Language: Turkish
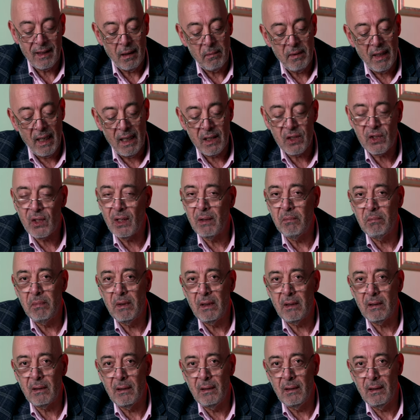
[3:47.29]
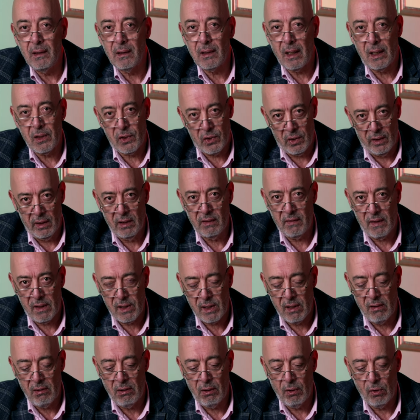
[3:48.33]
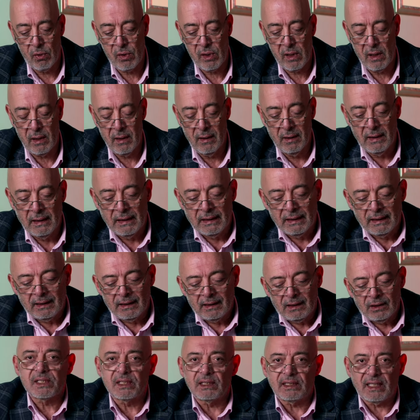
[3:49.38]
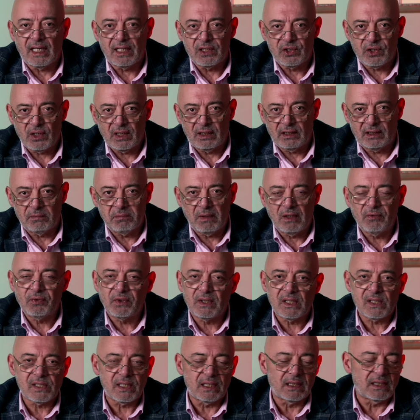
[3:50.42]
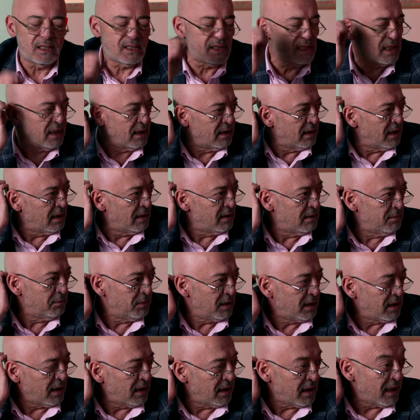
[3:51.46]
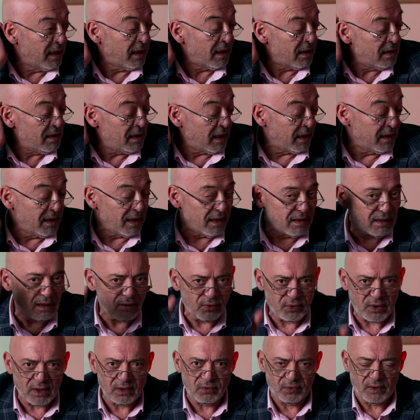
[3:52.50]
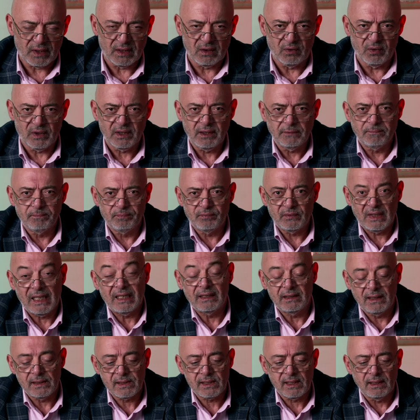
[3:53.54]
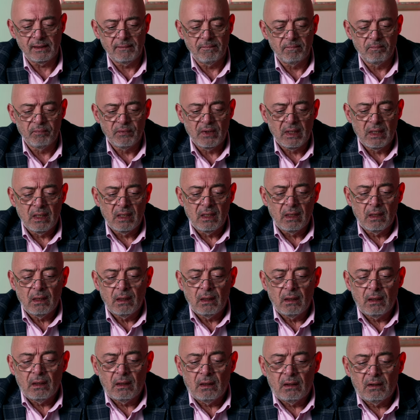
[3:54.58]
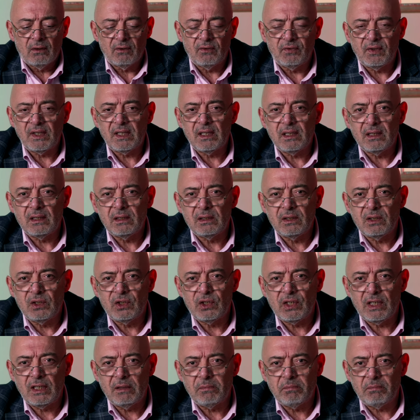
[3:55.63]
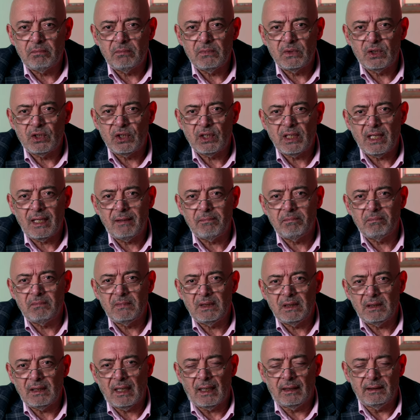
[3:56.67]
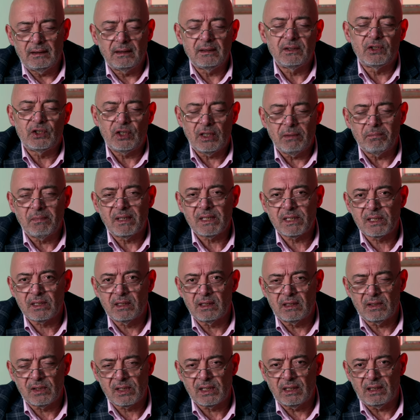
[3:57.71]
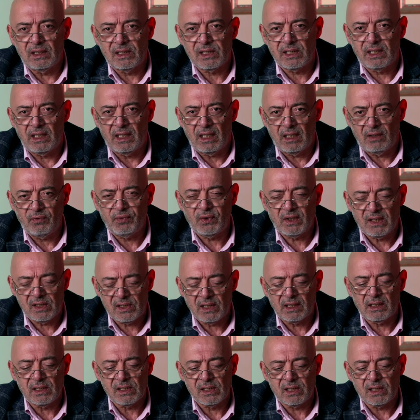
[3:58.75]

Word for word: E tabi her şeyin bir e, karşılığı var sevgili dostlar. Bu lensi tercih ettim f2.8 yerine. Bir kere yarı yarıya fiyat farkı var neredeyse. Ve G, GM yani G Master serisiyle f2.8